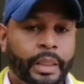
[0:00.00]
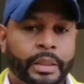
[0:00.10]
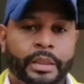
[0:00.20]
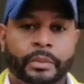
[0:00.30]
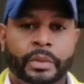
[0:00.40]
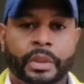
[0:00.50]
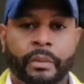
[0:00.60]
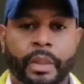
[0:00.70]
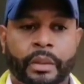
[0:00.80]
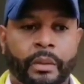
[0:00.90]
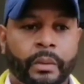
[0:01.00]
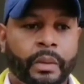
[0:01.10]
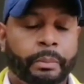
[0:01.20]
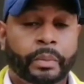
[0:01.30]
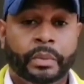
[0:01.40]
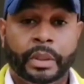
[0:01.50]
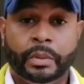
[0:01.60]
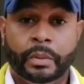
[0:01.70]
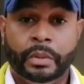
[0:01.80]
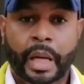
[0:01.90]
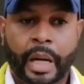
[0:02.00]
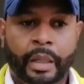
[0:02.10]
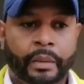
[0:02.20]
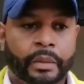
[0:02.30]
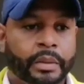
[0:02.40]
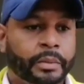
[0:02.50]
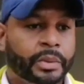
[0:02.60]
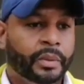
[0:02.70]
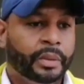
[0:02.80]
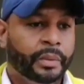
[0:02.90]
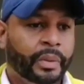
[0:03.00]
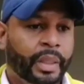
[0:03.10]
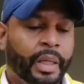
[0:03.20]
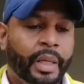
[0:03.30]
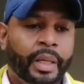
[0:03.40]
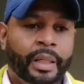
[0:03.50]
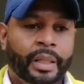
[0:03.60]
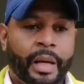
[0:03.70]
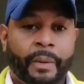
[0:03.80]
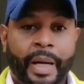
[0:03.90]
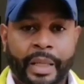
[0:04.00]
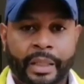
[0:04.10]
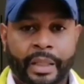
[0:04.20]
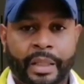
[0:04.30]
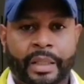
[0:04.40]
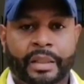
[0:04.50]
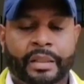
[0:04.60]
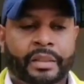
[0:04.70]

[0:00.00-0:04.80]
estamos hablando de Punta Soldado, estamos hablando de La Barra,